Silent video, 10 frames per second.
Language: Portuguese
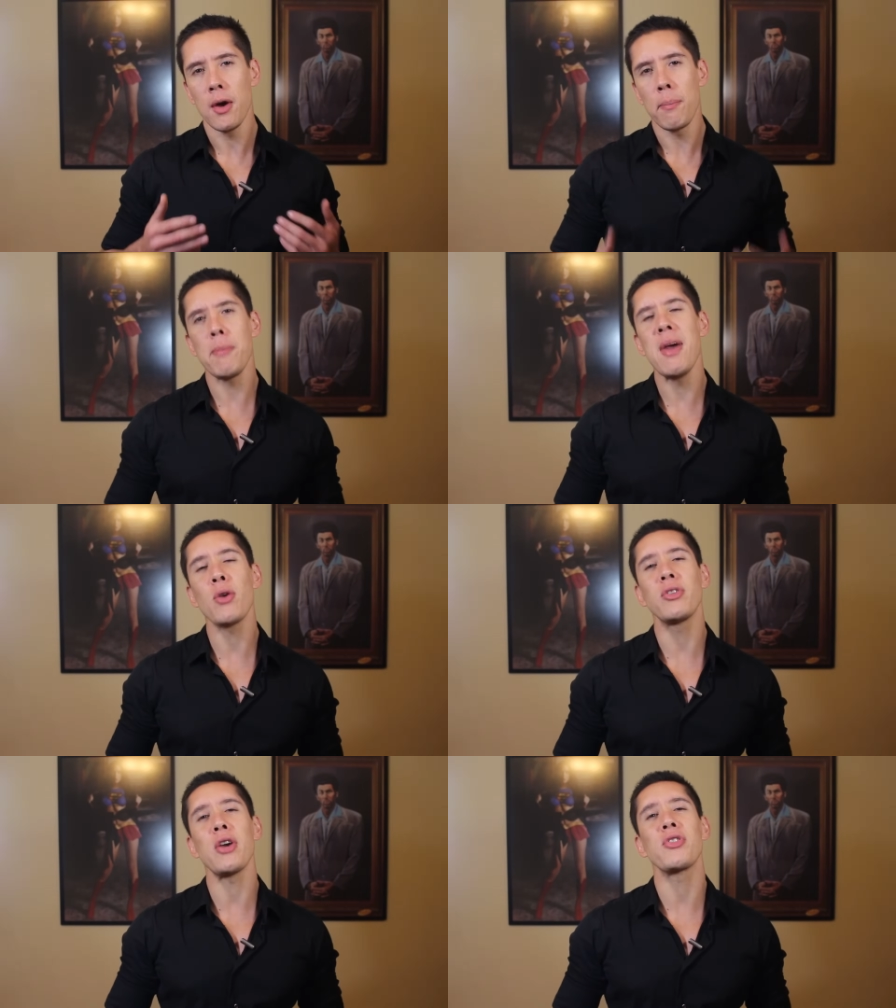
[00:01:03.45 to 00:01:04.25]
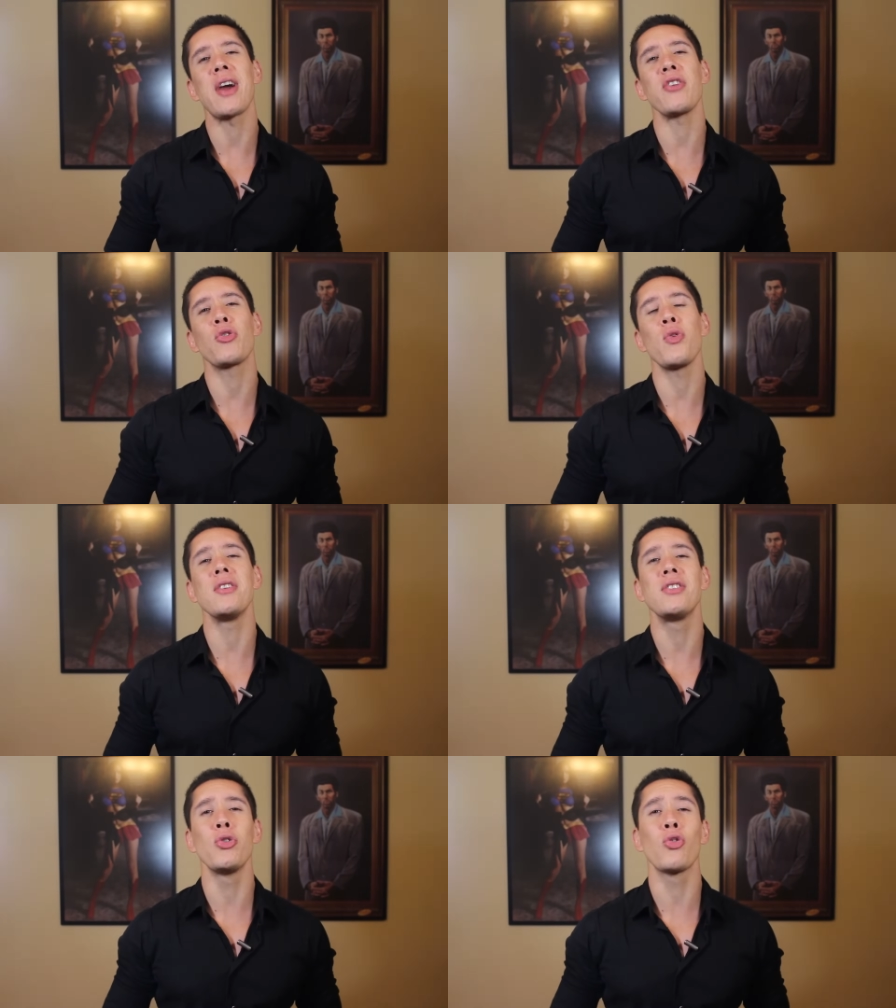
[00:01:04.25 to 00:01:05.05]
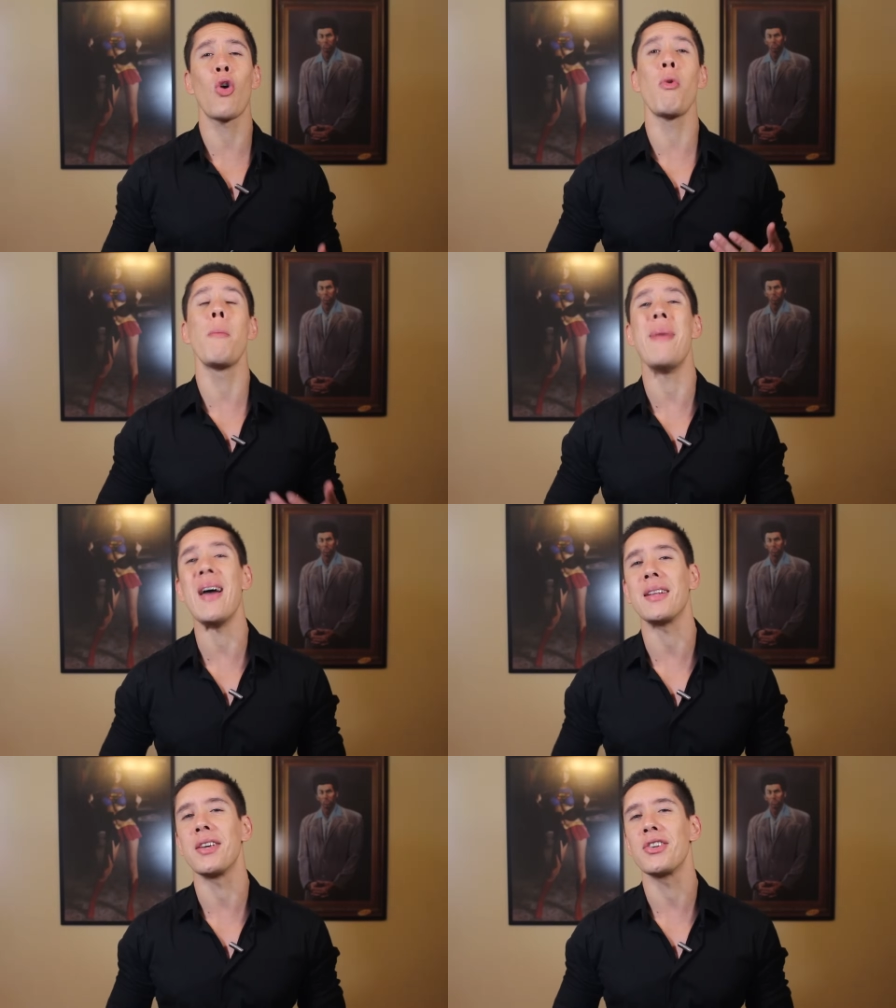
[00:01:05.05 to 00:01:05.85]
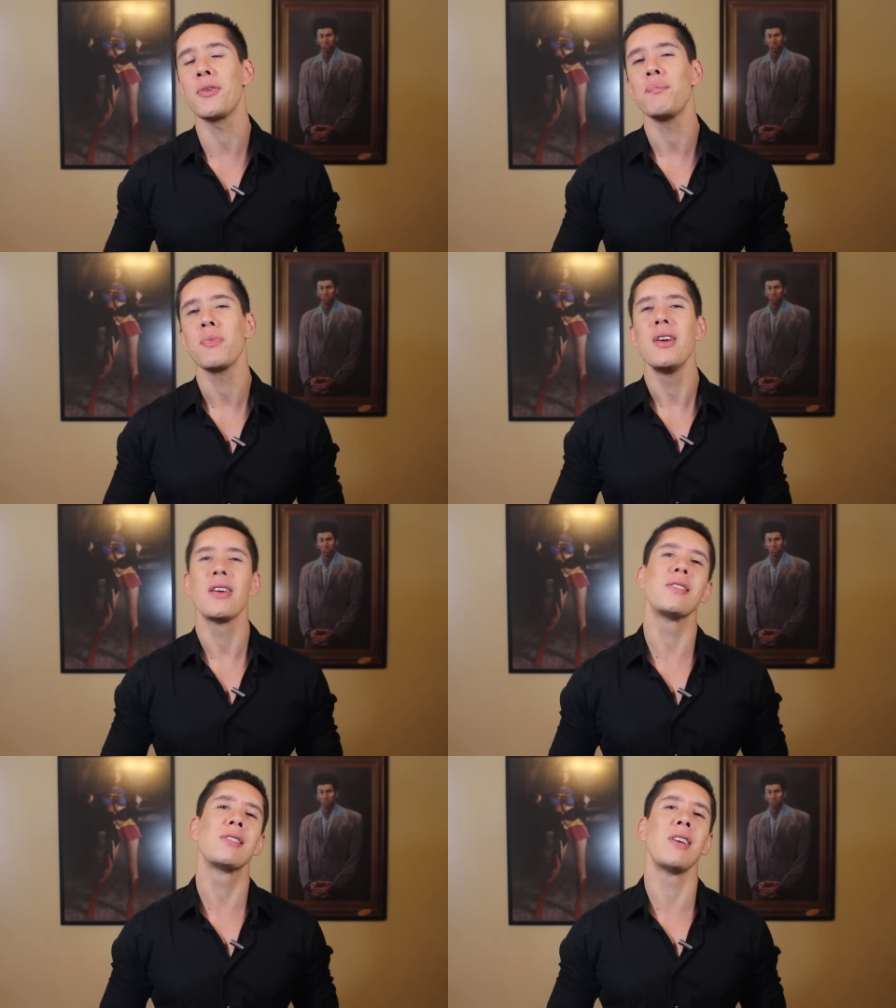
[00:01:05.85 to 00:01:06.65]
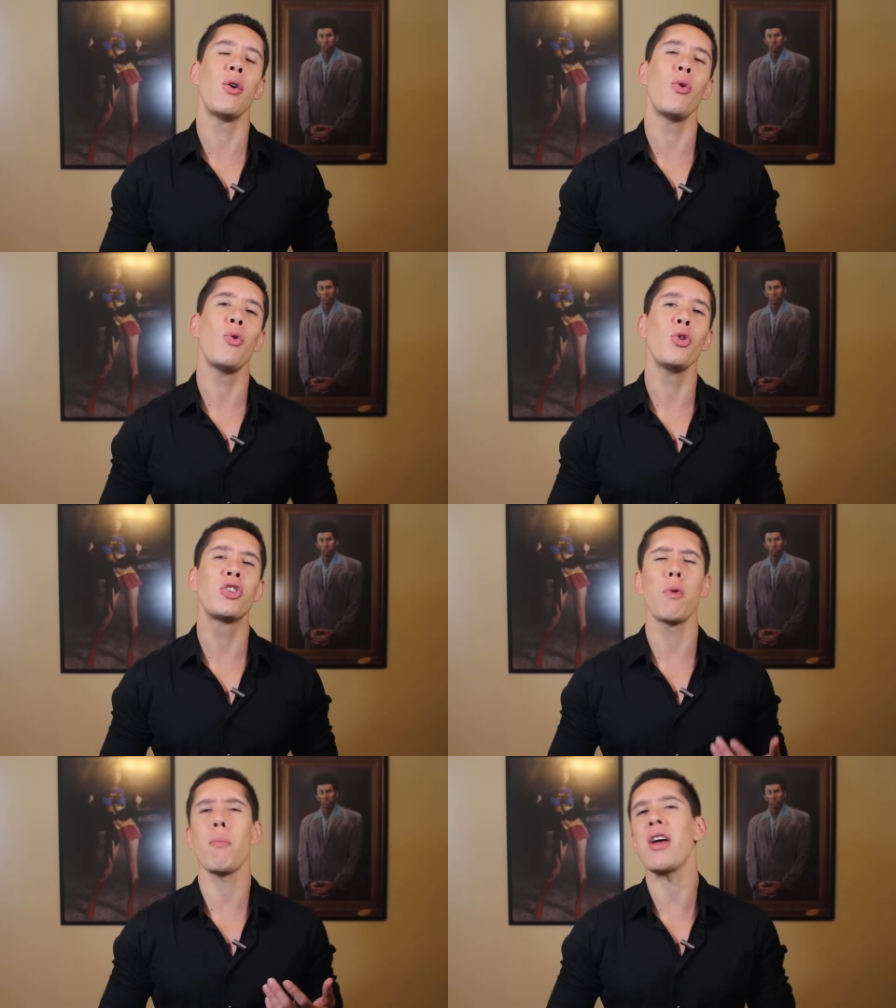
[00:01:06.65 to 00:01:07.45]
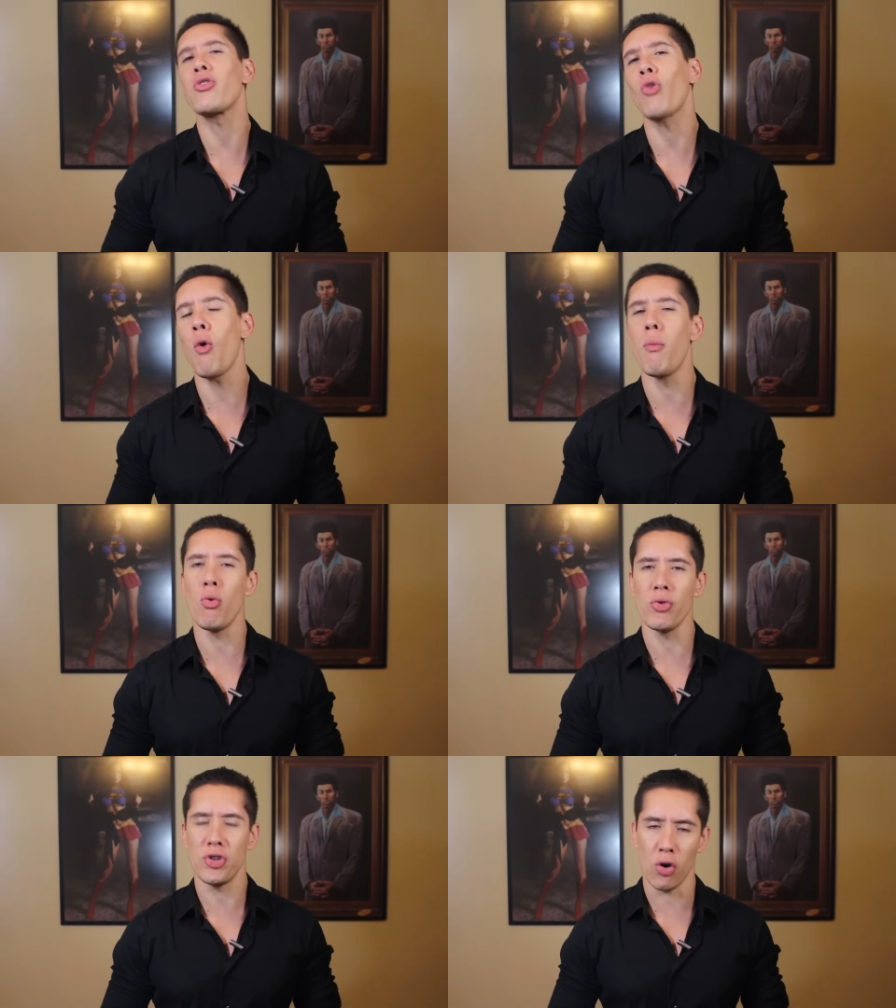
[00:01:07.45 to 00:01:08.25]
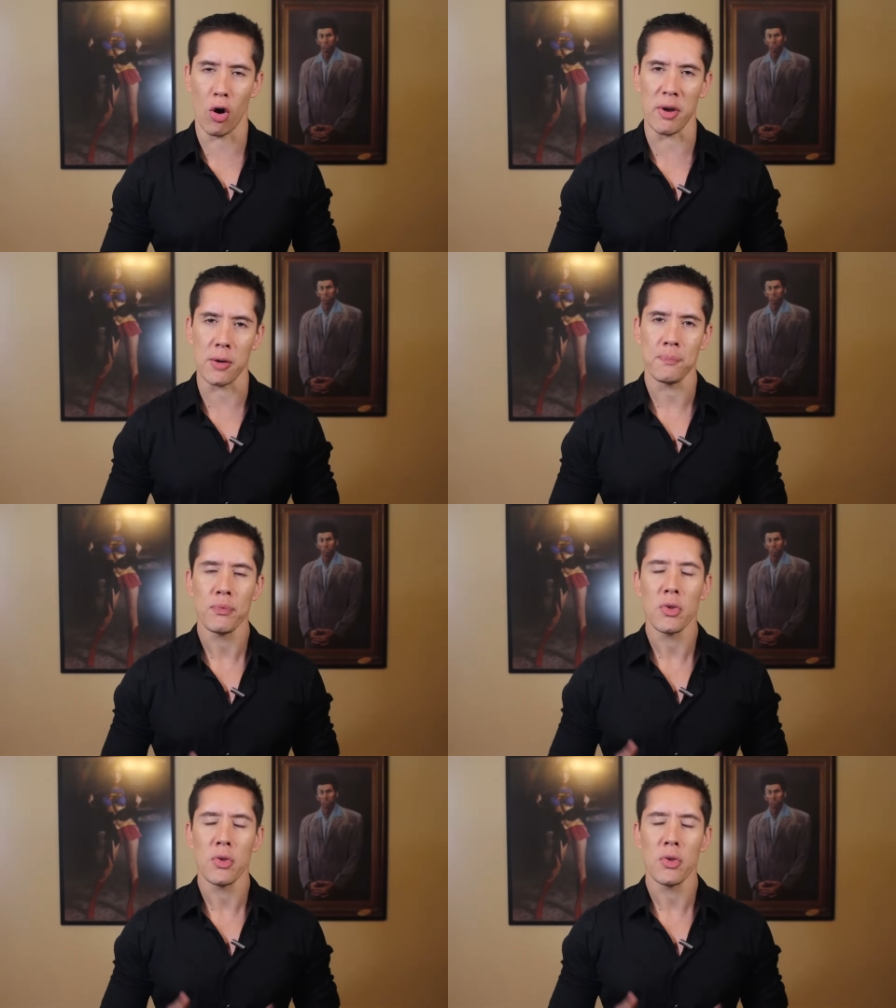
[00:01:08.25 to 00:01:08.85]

Primeiro, tem os caras conhecidos como betas, que são o tipo mais comum de homem.